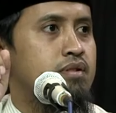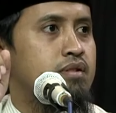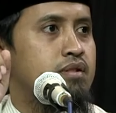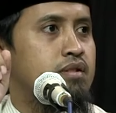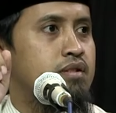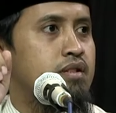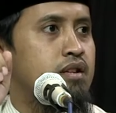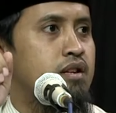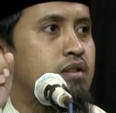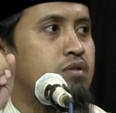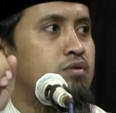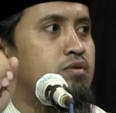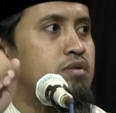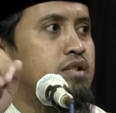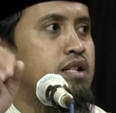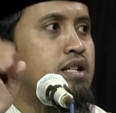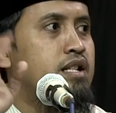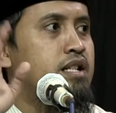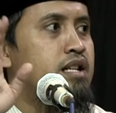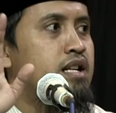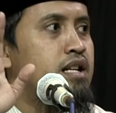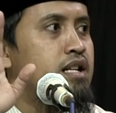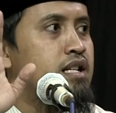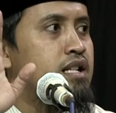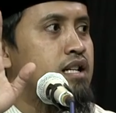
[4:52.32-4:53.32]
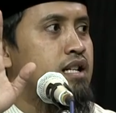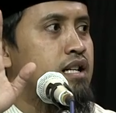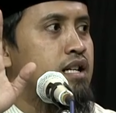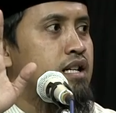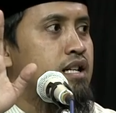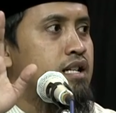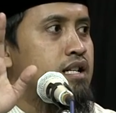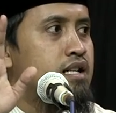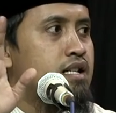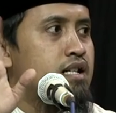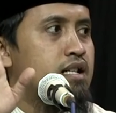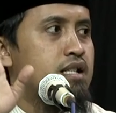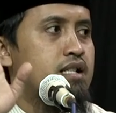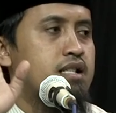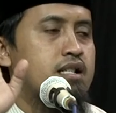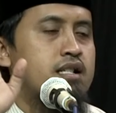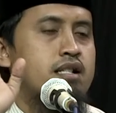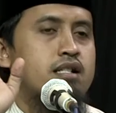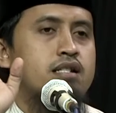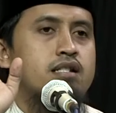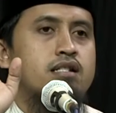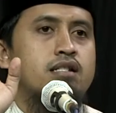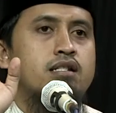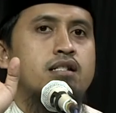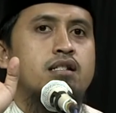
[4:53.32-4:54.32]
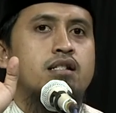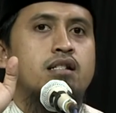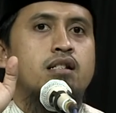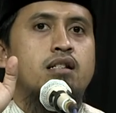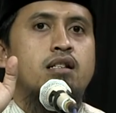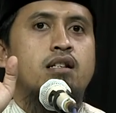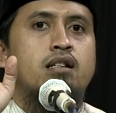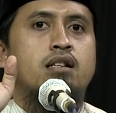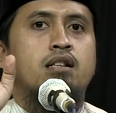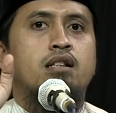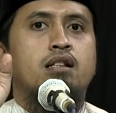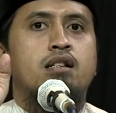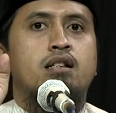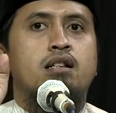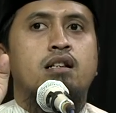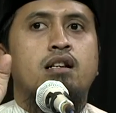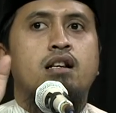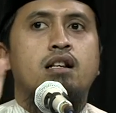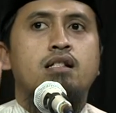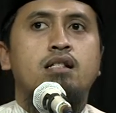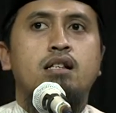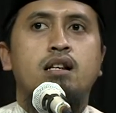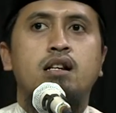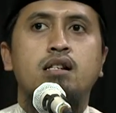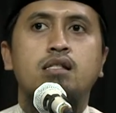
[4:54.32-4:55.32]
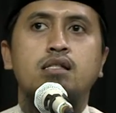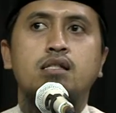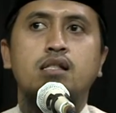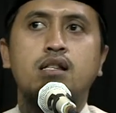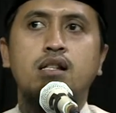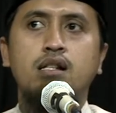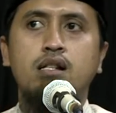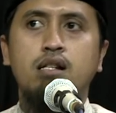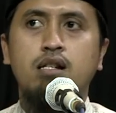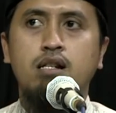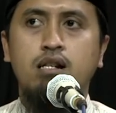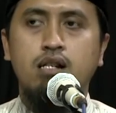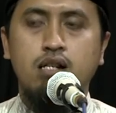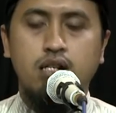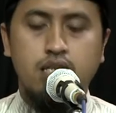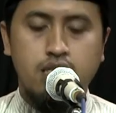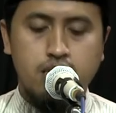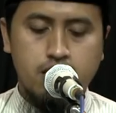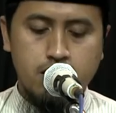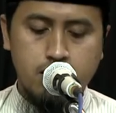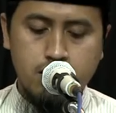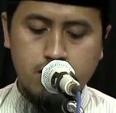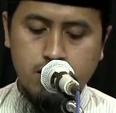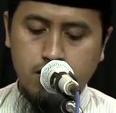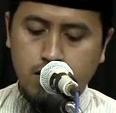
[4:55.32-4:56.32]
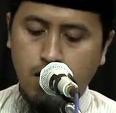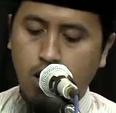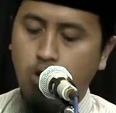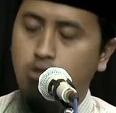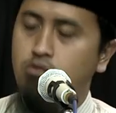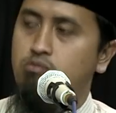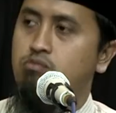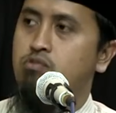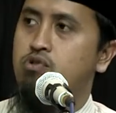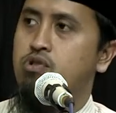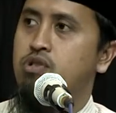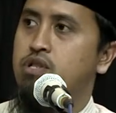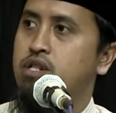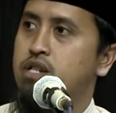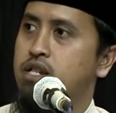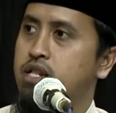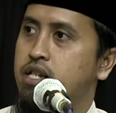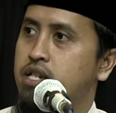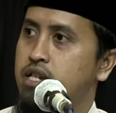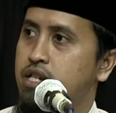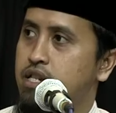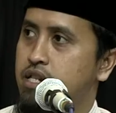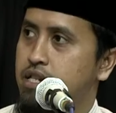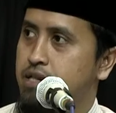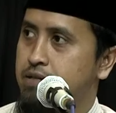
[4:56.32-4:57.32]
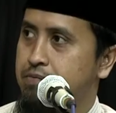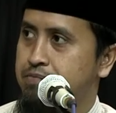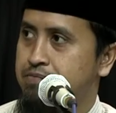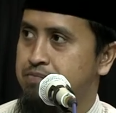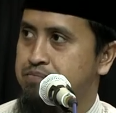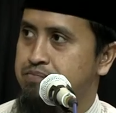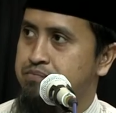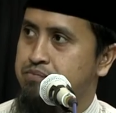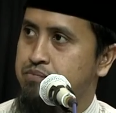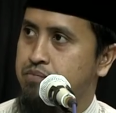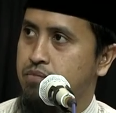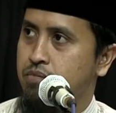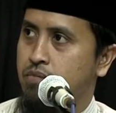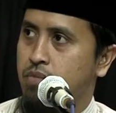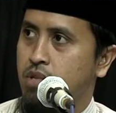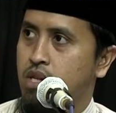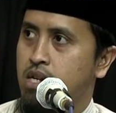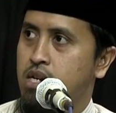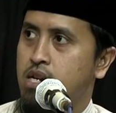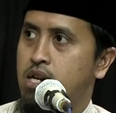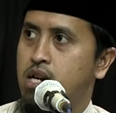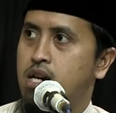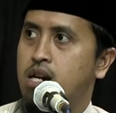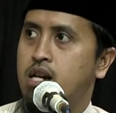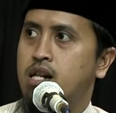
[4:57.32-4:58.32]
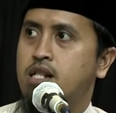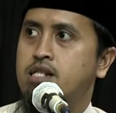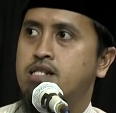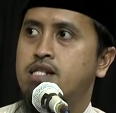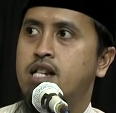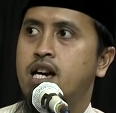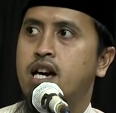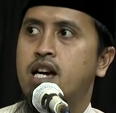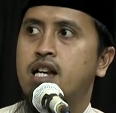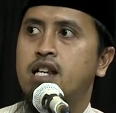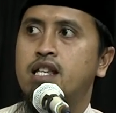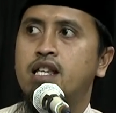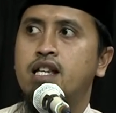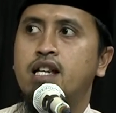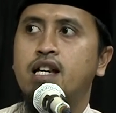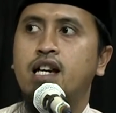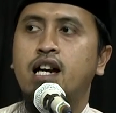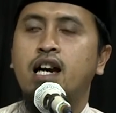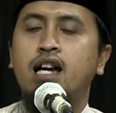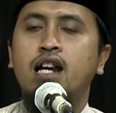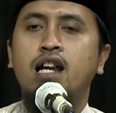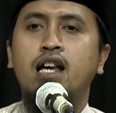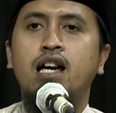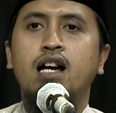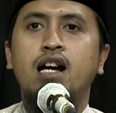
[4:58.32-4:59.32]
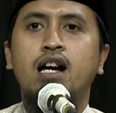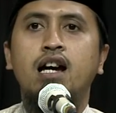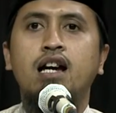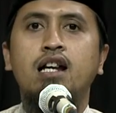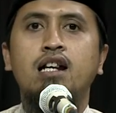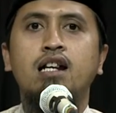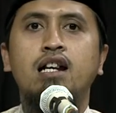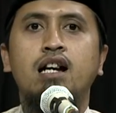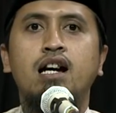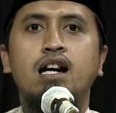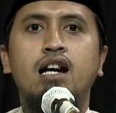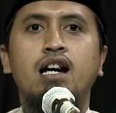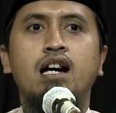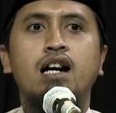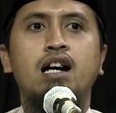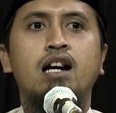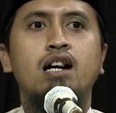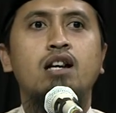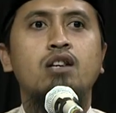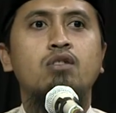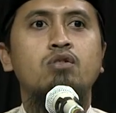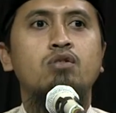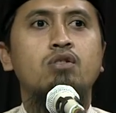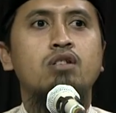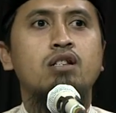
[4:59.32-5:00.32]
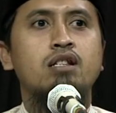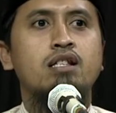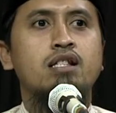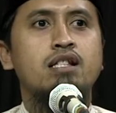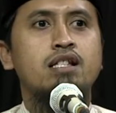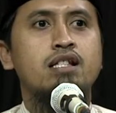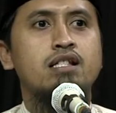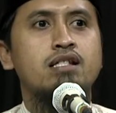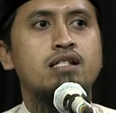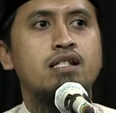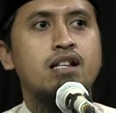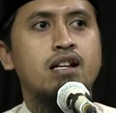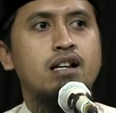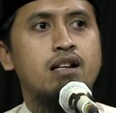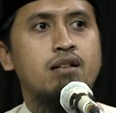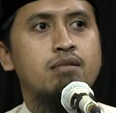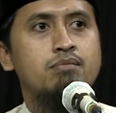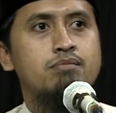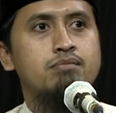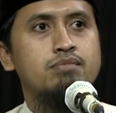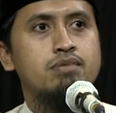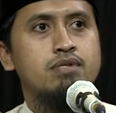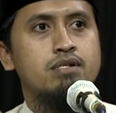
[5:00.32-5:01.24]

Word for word: Yahudi dan Nasrani. Kata Allah, kaum musyrikin dari kalangan ahlul kitab